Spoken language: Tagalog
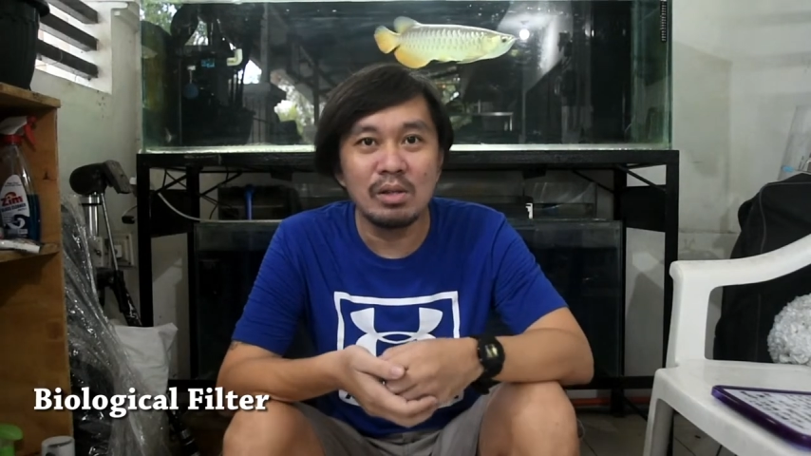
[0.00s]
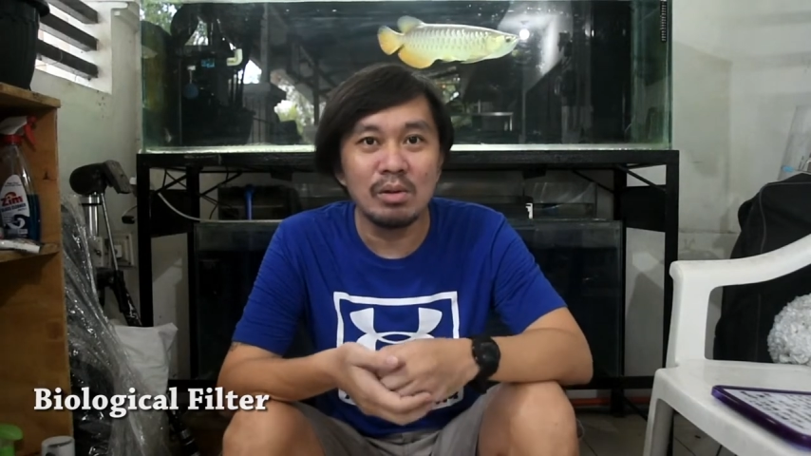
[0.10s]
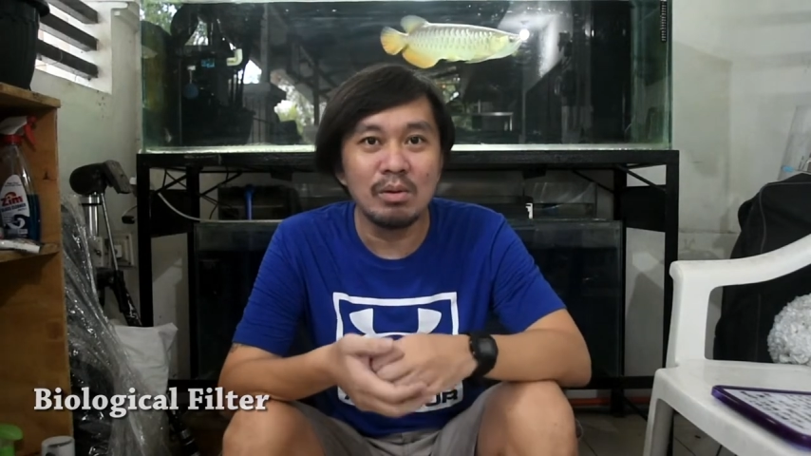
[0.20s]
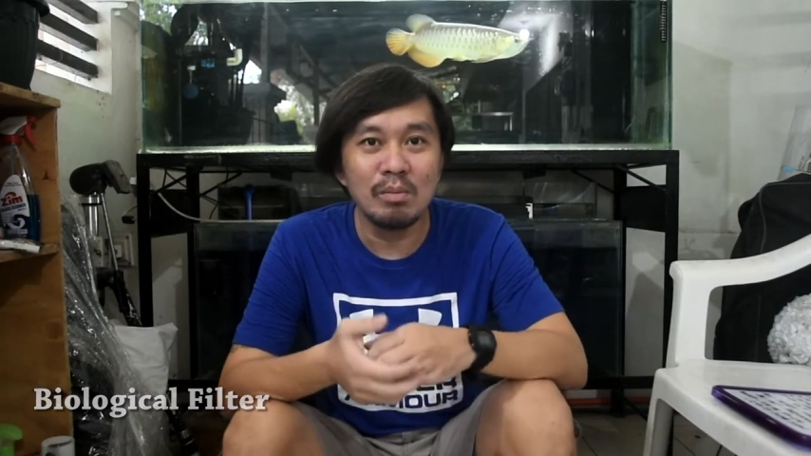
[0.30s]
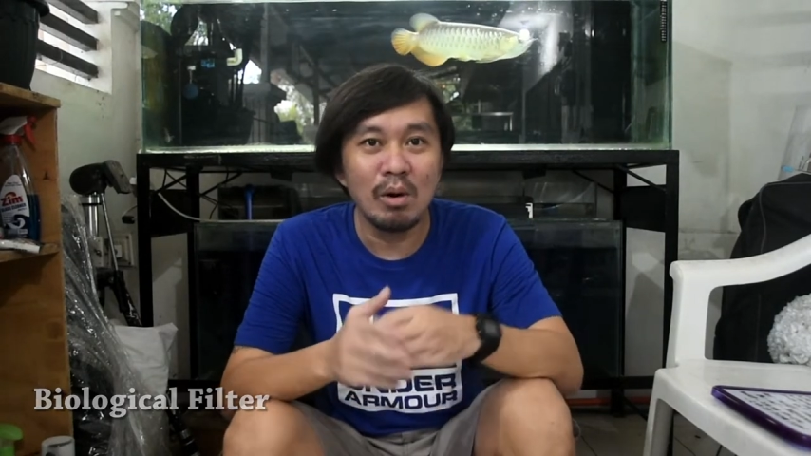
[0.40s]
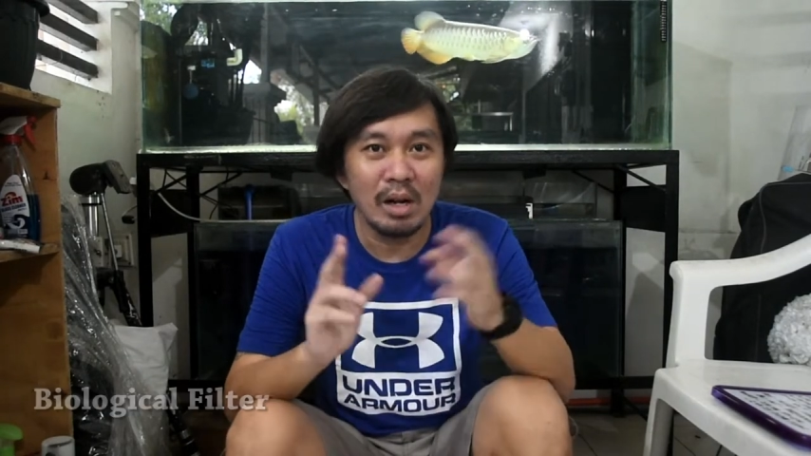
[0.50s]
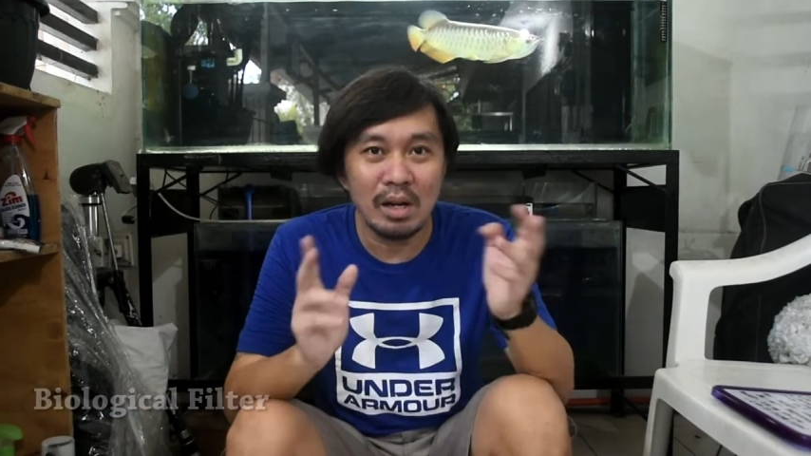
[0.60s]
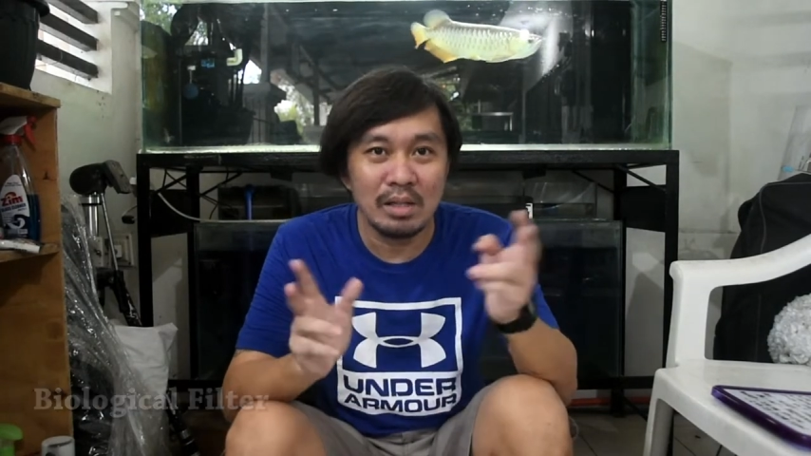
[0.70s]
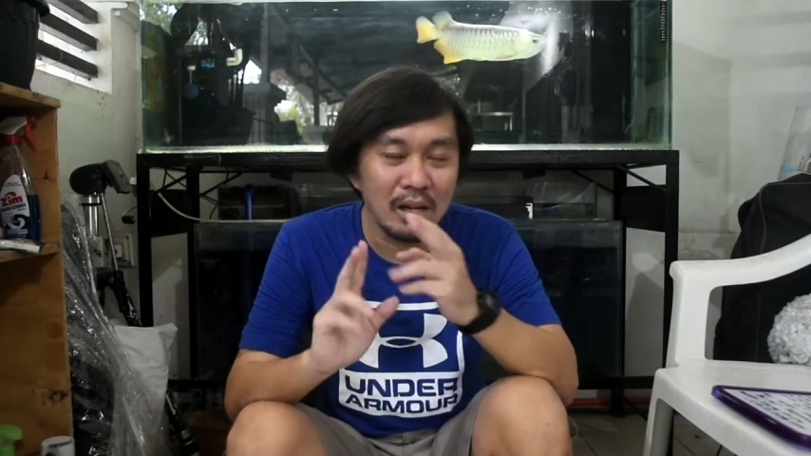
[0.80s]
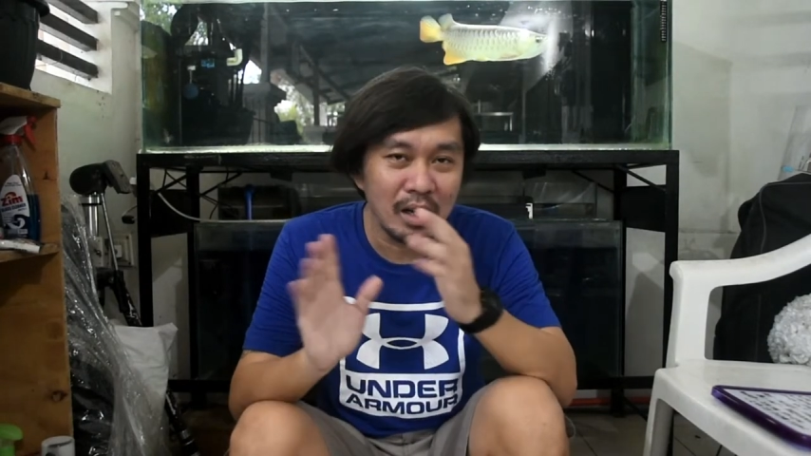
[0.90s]
So, mo lang
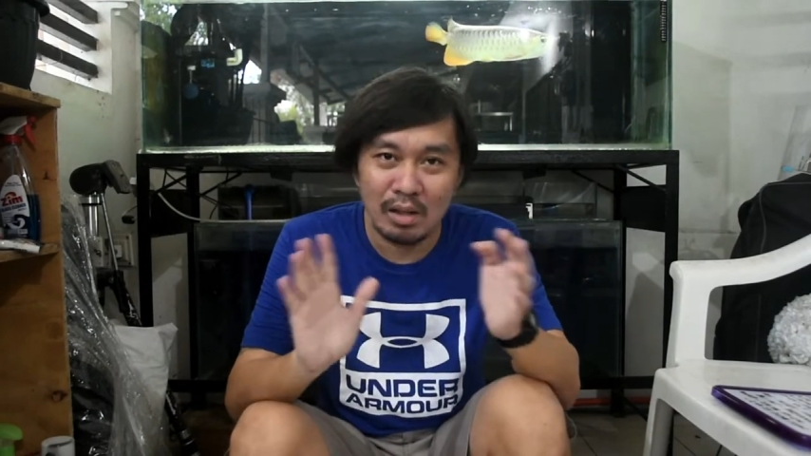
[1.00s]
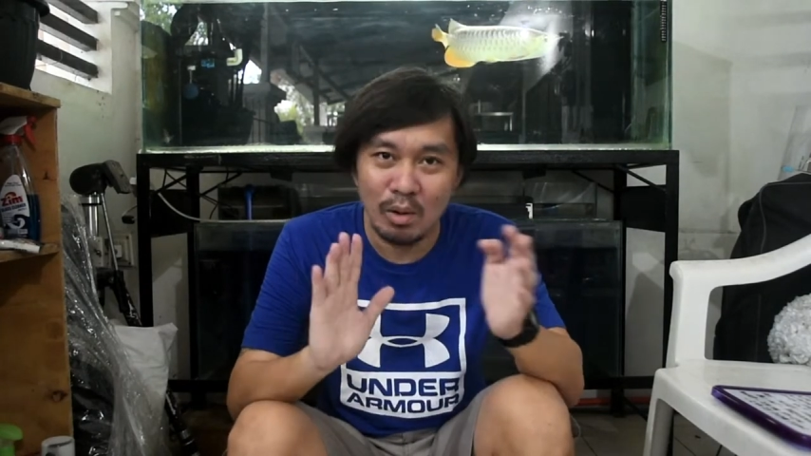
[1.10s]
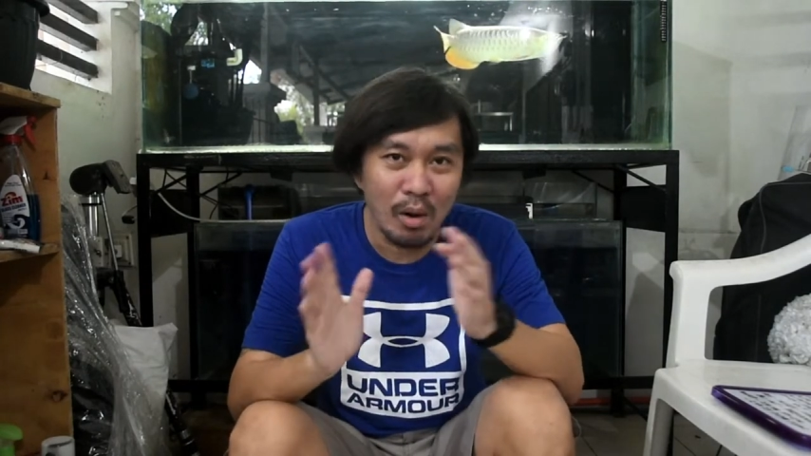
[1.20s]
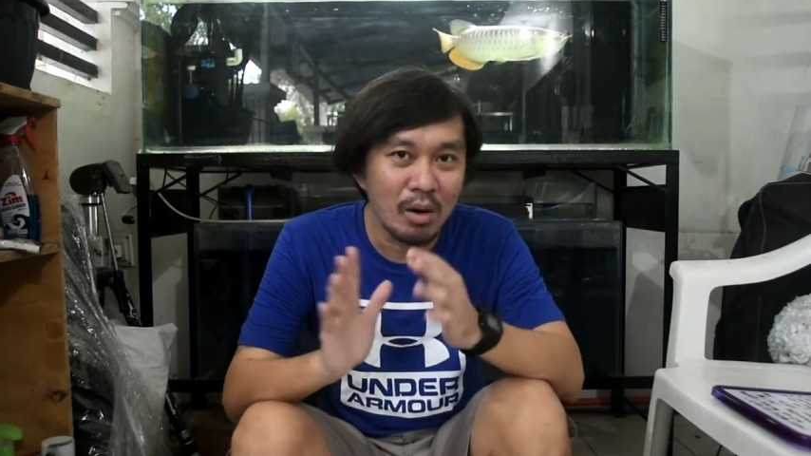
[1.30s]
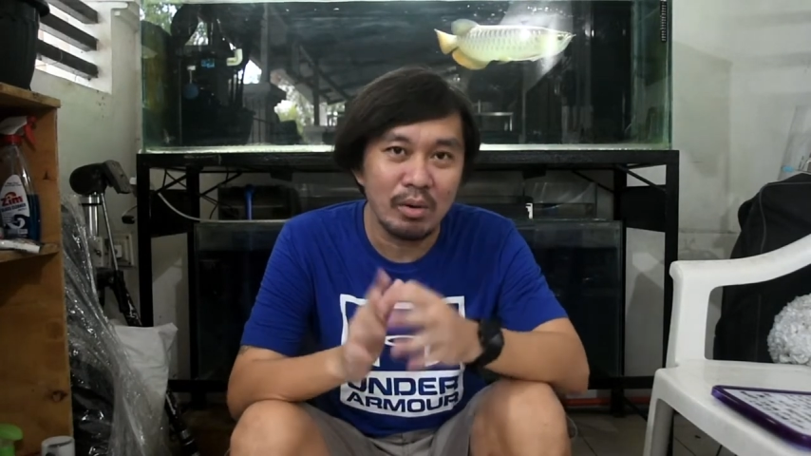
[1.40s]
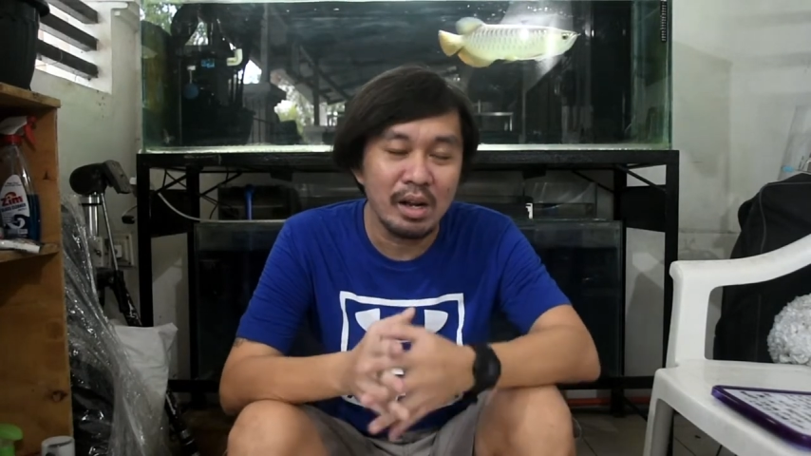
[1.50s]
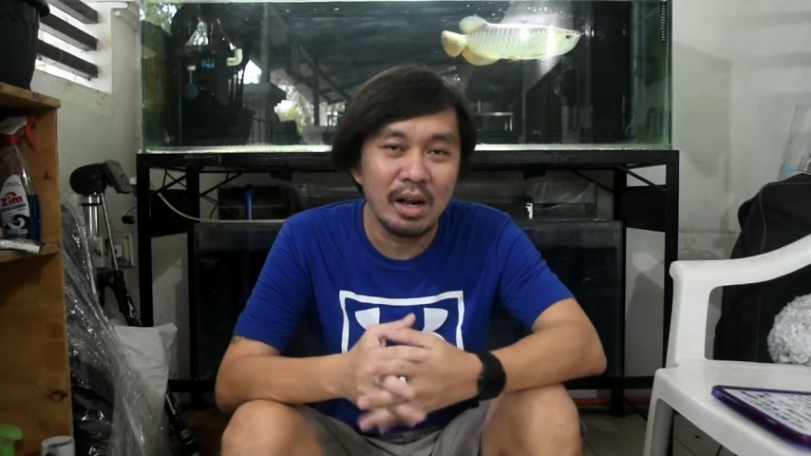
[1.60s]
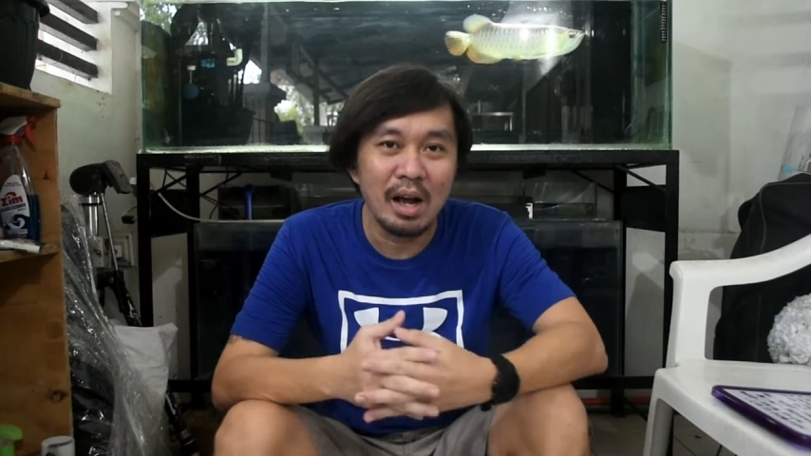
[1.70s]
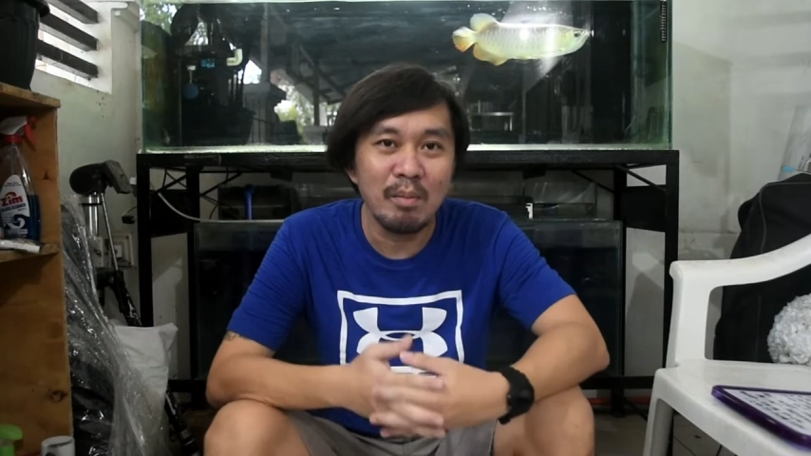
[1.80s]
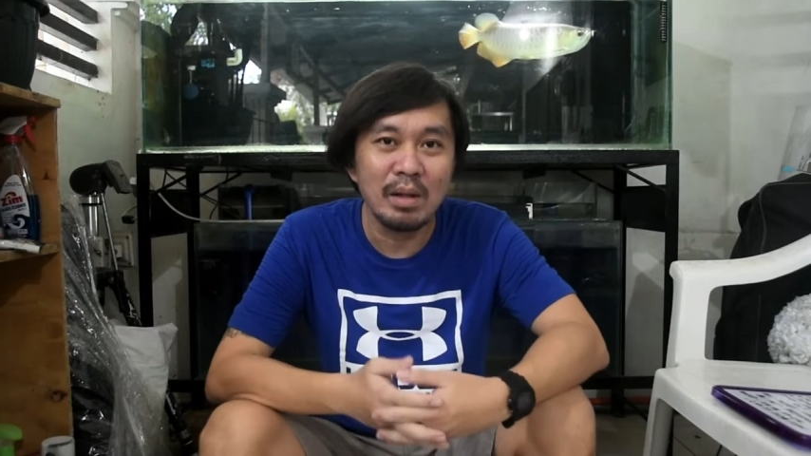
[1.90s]
na silang duha akong
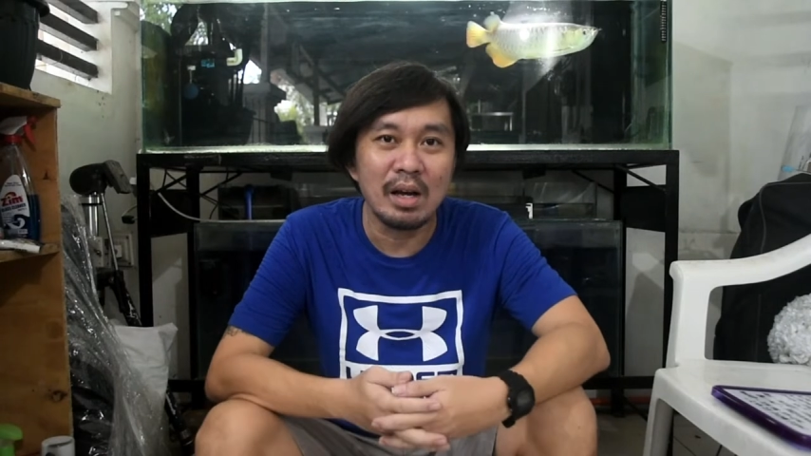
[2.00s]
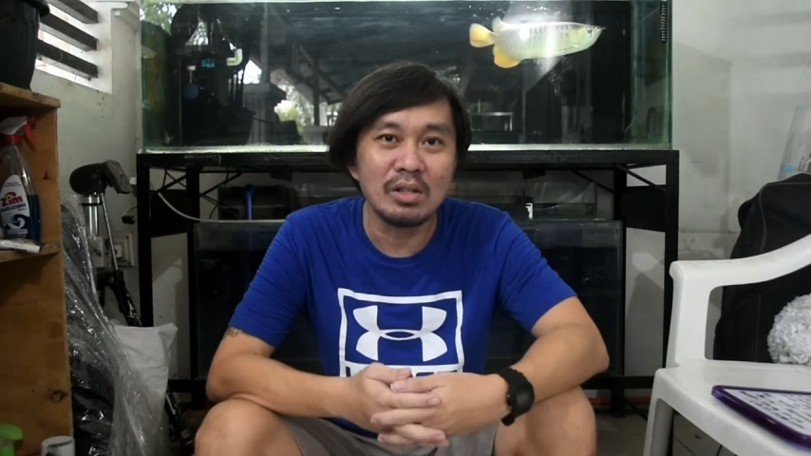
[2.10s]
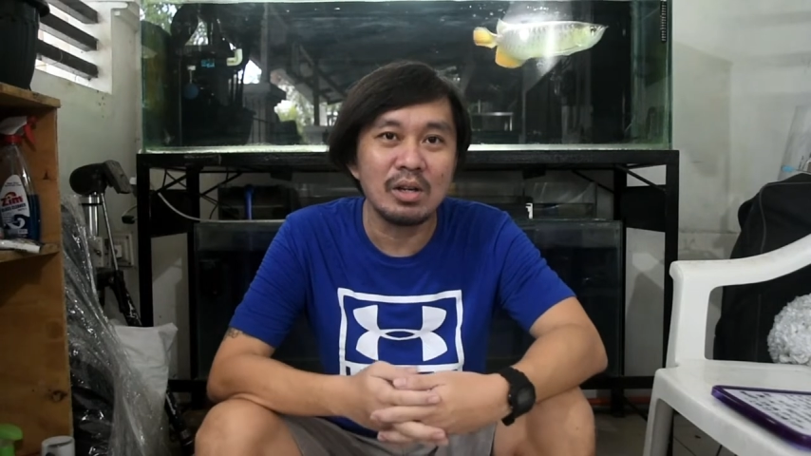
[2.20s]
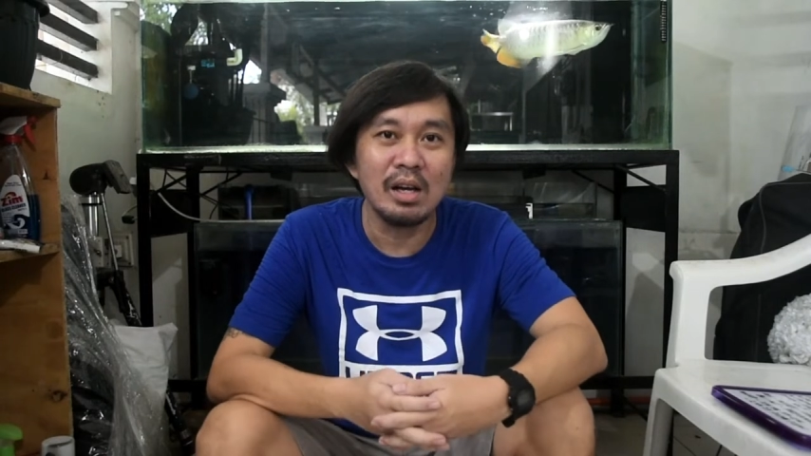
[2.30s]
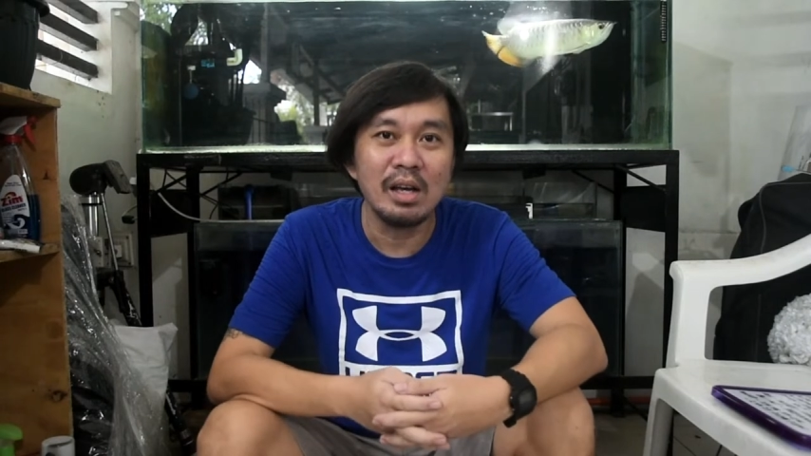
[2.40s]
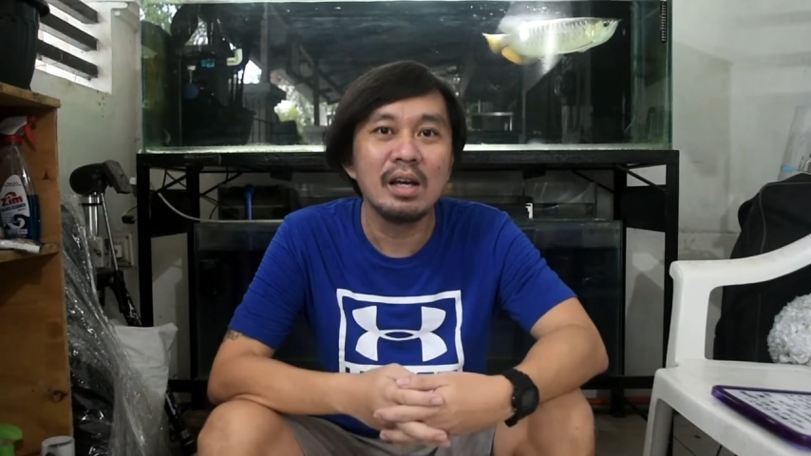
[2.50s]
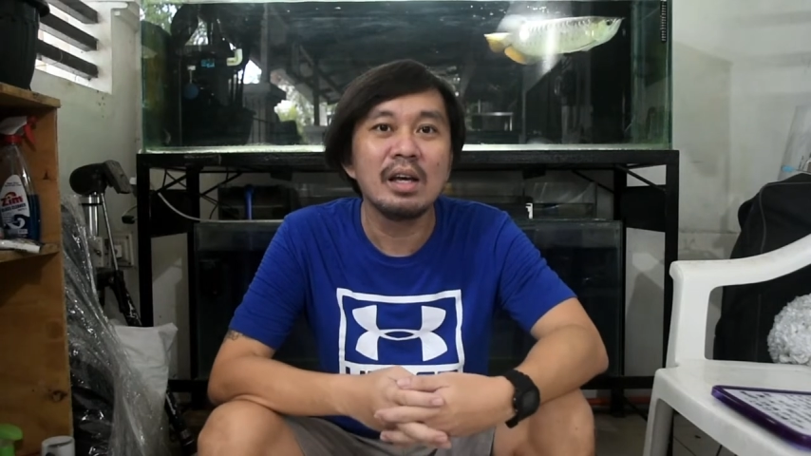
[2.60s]
ginagamit actually.